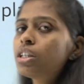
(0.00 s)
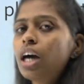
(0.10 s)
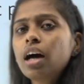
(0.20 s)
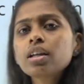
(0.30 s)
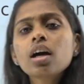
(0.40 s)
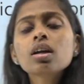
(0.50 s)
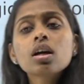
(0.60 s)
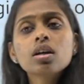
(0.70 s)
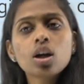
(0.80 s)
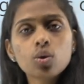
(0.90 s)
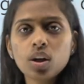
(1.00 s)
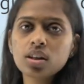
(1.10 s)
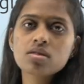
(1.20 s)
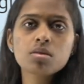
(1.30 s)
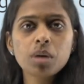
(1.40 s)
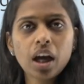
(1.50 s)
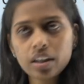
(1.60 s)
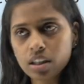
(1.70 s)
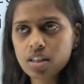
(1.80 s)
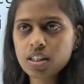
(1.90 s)
யார் யாருக்கு நடுவுல அந்த
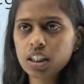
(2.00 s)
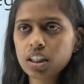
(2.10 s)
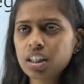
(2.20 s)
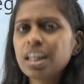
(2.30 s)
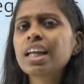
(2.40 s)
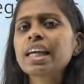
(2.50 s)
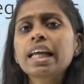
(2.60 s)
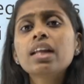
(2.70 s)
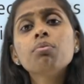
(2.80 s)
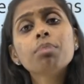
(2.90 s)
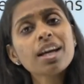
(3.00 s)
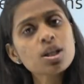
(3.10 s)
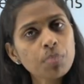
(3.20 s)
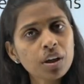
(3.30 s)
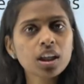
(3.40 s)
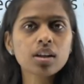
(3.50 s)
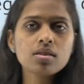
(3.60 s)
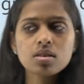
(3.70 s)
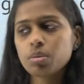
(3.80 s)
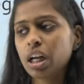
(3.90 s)
similarities இருக்கு இல்லை எதை பேஸ் பண்ணி அந்த
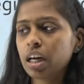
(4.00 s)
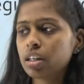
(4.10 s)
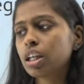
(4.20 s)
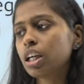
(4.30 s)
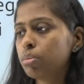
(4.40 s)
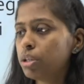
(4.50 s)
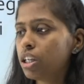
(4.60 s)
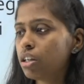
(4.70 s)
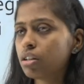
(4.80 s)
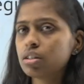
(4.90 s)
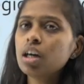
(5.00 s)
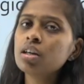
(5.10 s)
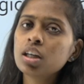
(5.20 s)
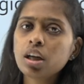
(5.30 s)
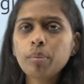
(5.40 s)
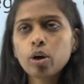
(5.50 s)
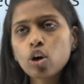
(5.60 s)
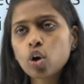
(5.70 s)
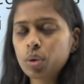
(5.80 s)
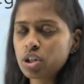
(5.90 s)
similarity அப்படிங்கிறது தான்
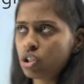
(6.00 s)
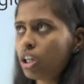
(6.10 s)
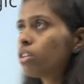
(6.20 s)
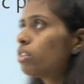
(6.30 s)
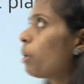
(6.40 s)
நம்மளோட கொஷின் அதாவது